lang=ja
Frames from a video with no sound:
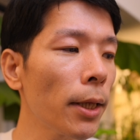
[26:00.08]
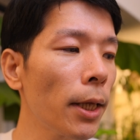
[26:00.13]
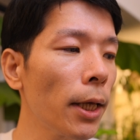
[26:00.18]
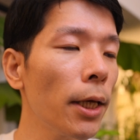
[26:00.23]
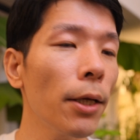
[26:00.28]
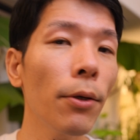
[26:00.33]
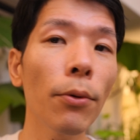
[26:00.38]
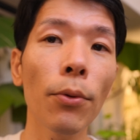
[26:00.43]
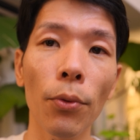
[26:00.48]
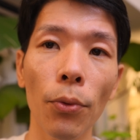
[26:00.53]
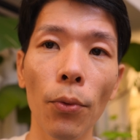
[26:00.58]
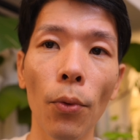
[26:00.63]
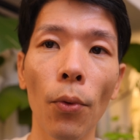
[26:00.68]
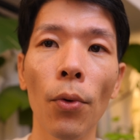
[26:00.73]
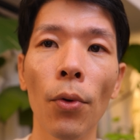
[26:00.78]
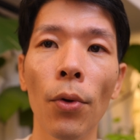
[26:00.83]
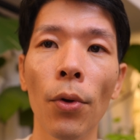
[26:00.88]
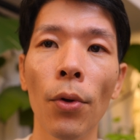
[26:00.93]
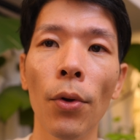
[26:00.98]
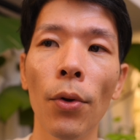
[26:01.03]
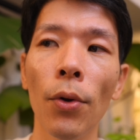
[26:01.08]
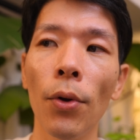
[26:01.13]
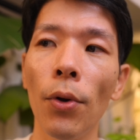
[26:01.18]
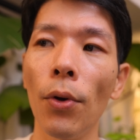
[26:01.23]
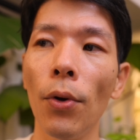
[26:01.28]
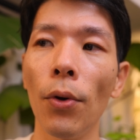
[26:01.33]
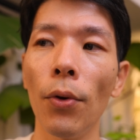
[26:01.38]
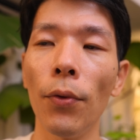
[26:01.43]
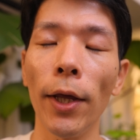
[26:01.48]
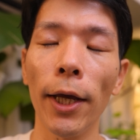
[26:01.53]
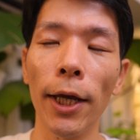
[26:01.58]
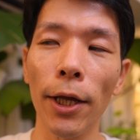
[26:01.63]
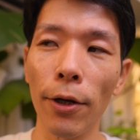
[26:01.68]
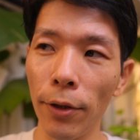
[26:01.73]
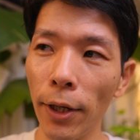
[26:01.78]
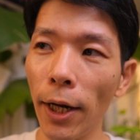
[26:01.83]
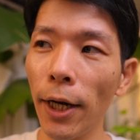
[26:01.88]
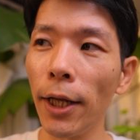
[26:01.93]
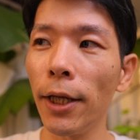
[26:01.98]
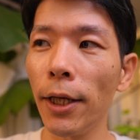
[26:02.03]
できることを、できる
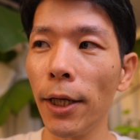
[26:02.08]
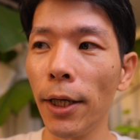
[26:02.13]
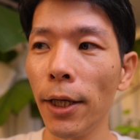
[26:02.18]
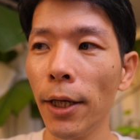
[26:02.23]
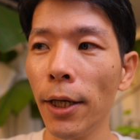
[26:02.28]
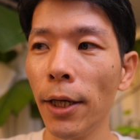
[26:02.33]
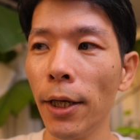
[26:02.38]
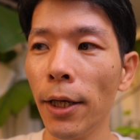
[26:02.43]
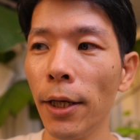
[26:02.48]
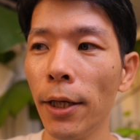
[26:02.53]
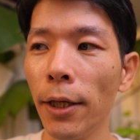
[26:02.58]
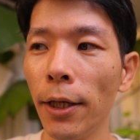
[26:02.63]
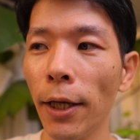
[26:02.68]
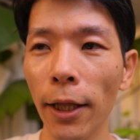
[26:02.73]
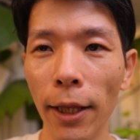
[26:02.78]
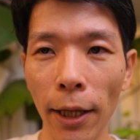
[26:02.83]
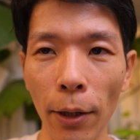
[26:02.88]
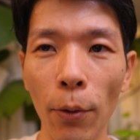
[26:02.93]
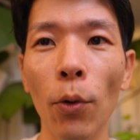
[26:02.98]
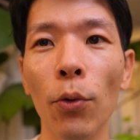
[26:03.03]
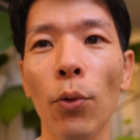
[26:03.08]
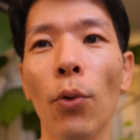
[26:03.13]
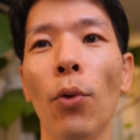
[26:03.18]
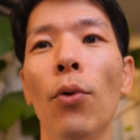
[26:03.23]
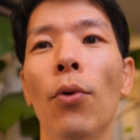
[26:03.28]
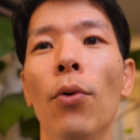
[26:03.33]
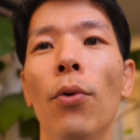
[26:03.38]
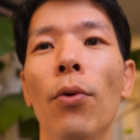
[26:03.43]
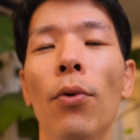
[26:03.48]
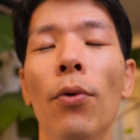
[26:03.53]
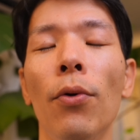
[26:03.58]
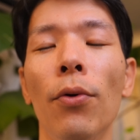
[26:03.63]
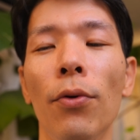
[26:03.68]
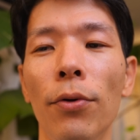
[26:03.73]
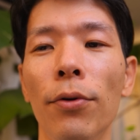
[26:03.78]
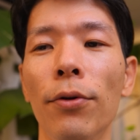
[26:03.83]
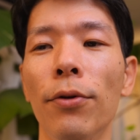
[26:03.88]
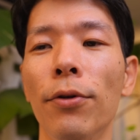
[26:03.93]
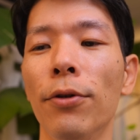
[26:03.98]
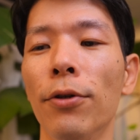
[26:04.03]
なりにやっていこうと、
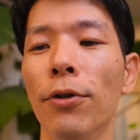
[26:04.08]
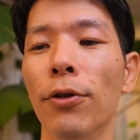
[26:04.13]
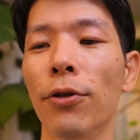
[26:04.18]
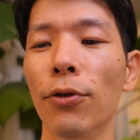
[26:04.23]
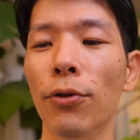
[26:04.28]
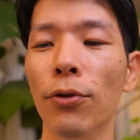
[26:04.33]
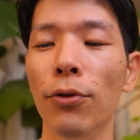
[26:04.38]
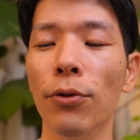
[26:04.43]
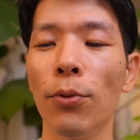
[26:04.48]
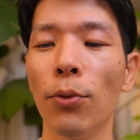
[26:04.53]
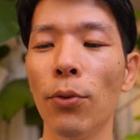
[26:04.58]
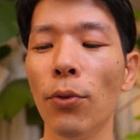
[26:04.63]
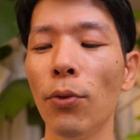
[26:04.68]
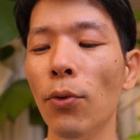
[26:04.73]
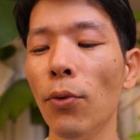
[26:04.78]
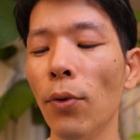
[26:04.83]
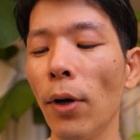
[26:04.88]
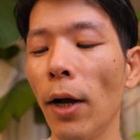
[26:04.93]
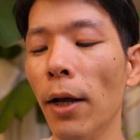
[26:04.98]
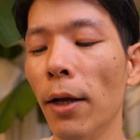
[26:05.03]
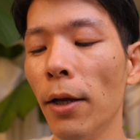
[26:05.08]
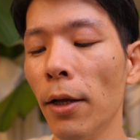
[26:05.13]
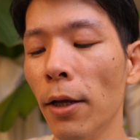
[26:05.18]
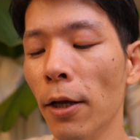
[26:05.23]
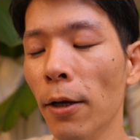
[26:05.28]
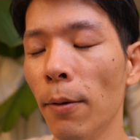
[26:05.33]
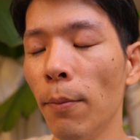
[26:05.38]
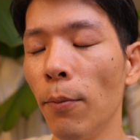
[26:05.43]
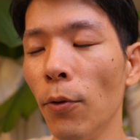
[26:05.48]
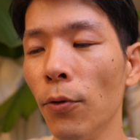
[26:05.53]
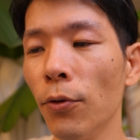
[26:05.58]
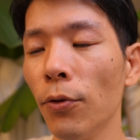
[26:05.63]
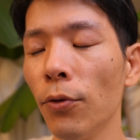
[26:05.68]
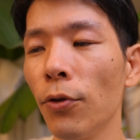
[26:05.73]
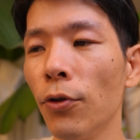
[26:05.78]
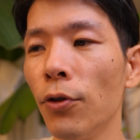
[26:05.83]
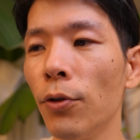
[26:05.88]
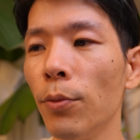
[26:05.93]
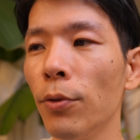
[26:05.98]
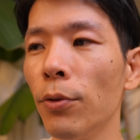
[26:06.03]
うん、いうことの方が、もうちょっ
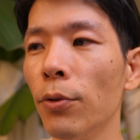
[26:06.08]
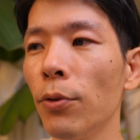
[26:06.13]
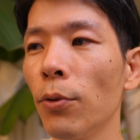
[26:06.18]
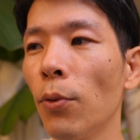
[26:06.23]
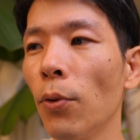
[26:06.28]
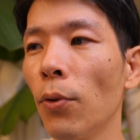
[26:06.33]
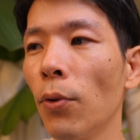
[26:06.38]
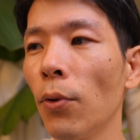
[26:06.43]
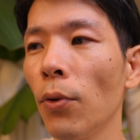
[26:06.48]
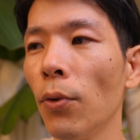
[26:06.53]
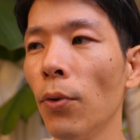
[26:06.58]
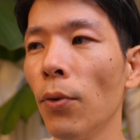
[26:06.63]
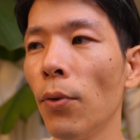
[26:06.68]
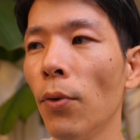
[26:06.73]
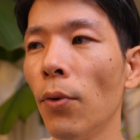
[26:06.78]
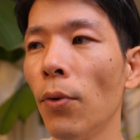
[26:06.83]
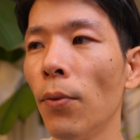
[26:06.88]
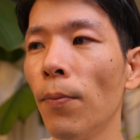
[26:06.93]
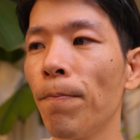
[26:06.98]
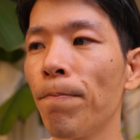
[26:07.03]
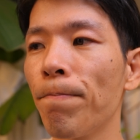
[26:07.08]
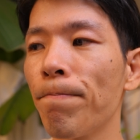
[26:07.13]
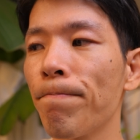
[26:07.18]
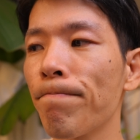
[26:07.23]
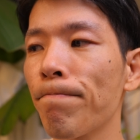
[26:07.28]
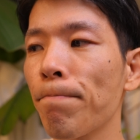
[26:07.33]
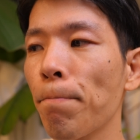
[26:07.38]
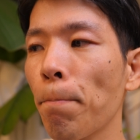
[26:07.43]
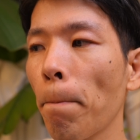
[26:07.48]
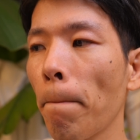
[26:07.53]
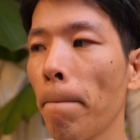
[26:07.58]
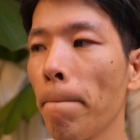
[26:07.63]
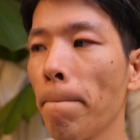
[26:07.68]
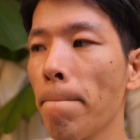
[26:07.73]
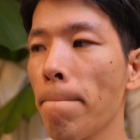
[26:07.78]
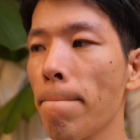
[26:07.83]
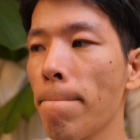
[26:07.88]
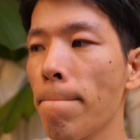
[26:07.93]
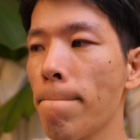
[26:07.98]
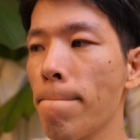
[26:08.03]
と自分の心の
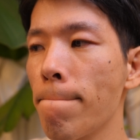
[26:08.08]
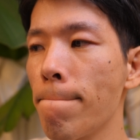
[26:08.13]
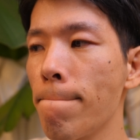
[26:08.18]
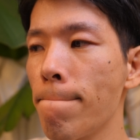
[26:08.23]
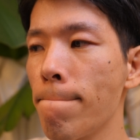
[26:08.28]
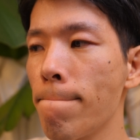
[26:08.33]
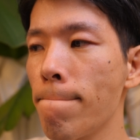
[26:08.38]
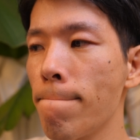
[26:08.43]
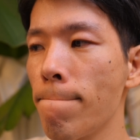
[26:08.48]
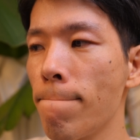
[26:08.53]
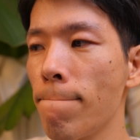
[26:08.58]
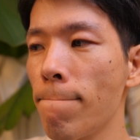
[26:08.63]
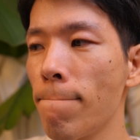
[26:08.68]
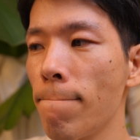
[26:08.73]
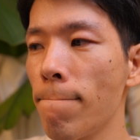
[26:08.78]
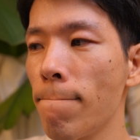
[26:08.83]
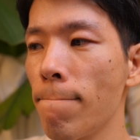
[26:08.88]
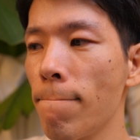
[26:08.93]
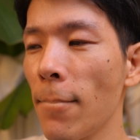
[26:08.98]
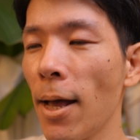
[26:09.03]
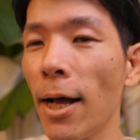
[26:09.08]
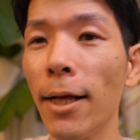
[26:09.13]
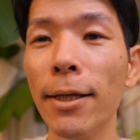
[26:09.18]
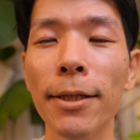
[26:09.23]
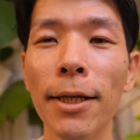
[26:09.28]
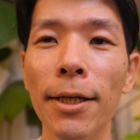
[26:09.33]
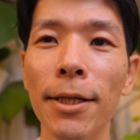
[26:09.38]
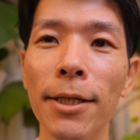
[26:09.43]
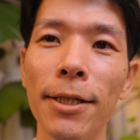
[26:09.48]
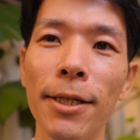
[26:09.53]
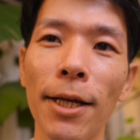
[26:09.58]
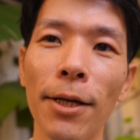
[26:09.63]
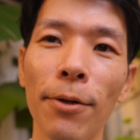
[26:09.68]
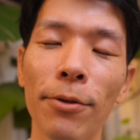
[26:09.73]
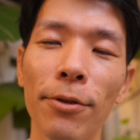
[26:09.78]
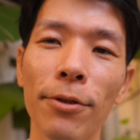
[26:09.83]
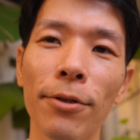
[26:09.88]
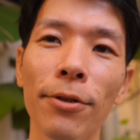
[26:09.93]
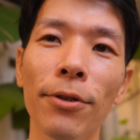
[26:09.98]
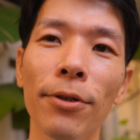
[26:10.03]
うん、安全地帯
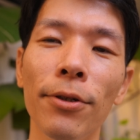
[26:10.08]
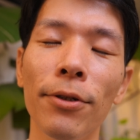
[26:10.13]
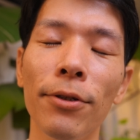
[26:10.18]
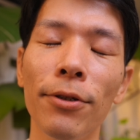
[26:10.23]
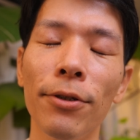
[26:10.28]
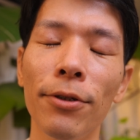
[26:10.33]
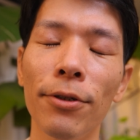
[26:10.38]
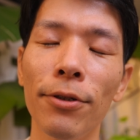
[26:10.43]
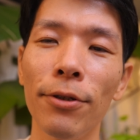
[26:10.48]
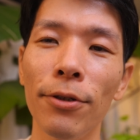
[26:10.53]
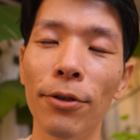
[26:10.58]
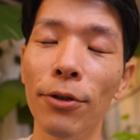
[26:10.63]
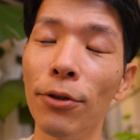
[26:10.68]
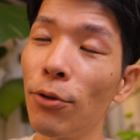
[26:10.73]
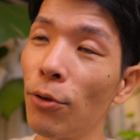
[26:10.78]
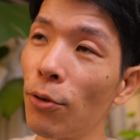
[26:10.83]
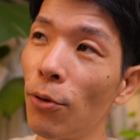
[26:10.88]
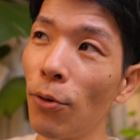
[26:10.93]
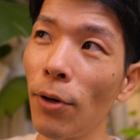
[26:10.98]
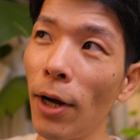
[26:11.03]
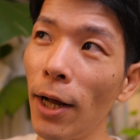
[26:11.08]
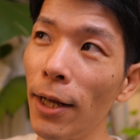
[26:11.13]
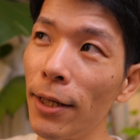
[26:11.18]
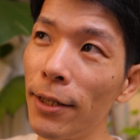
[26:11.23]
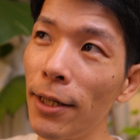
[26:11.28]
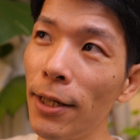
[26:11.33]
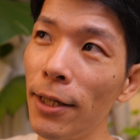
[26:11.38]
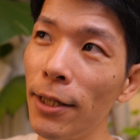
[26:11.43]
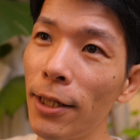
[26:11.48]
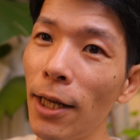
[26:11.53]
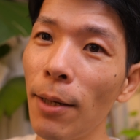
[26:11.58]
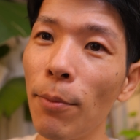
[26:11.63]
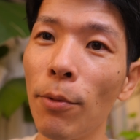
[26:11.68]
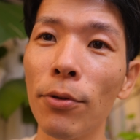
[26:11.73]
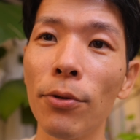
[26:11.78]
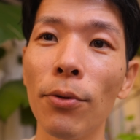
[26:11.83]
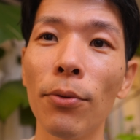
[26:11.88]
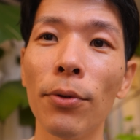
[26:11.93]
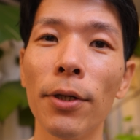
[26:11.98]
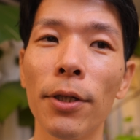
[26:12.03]
を作る、ゆと、安全地帯
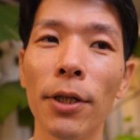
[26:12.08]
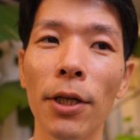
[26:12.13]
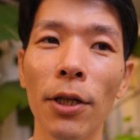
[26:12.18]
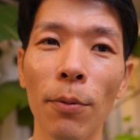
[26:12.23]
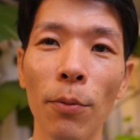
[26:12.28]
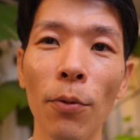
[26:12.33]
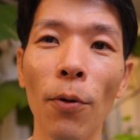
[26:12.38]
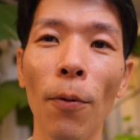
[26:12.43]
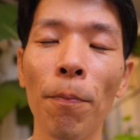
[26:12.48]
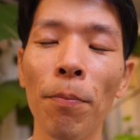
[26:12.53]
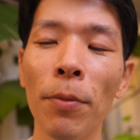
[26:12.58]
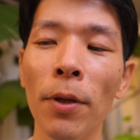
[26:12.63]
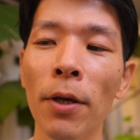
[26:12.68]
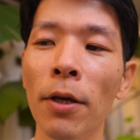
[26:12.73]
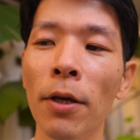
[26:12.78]
もそうですけども、